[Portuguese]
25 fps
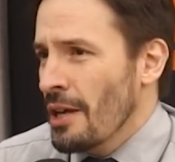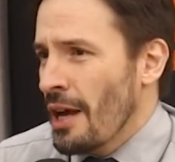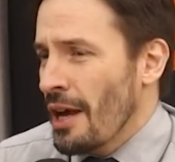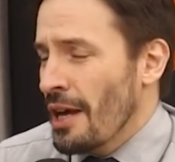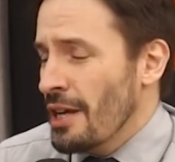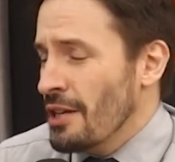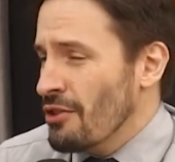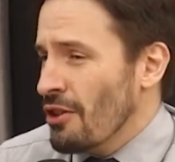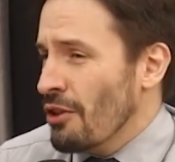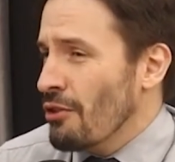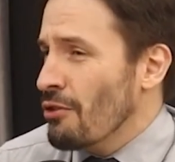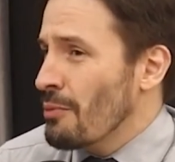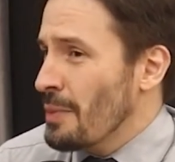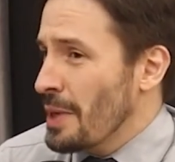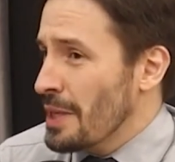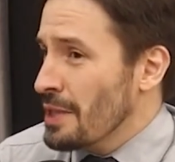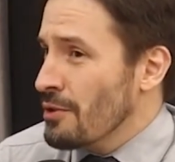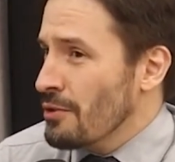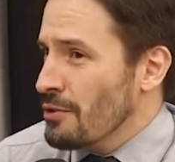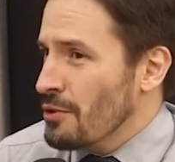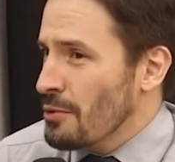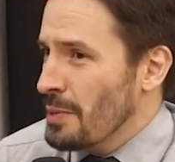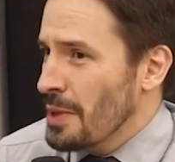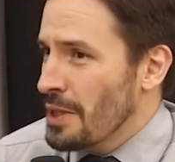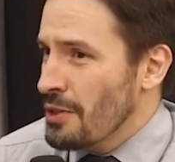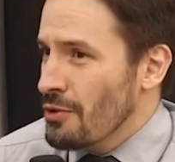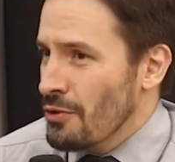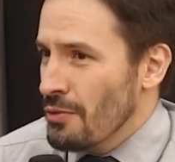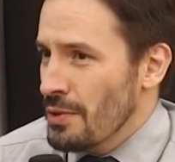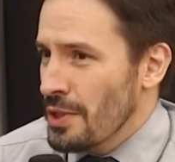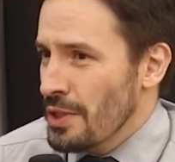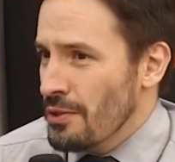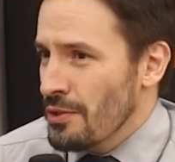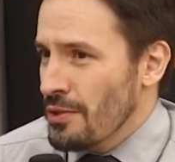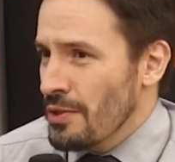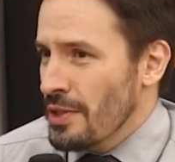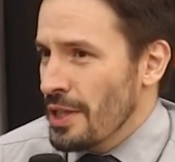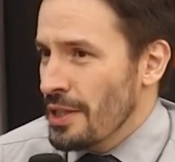aí já começam os
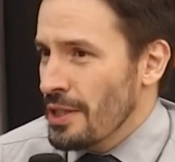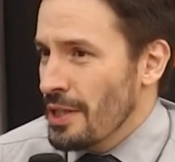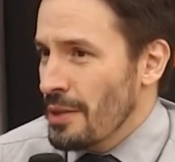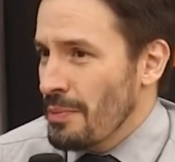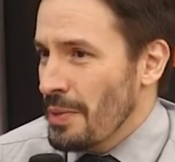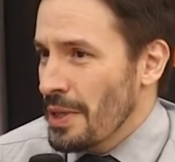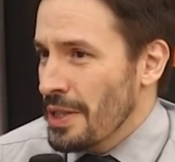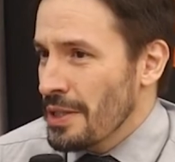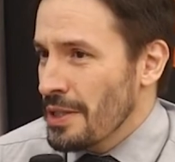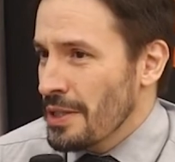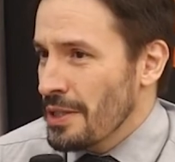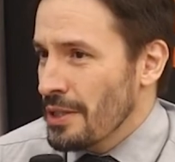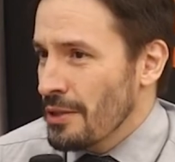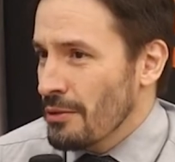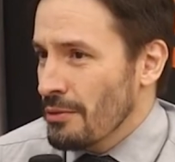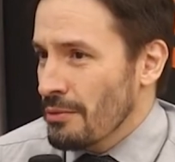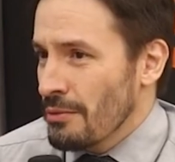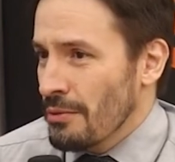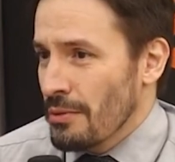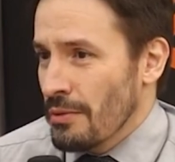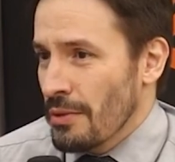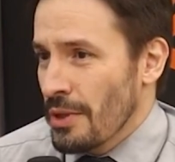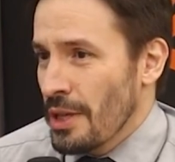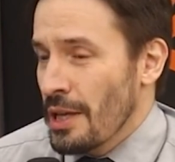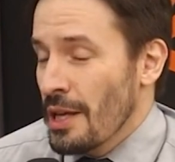prejuízos da depressão.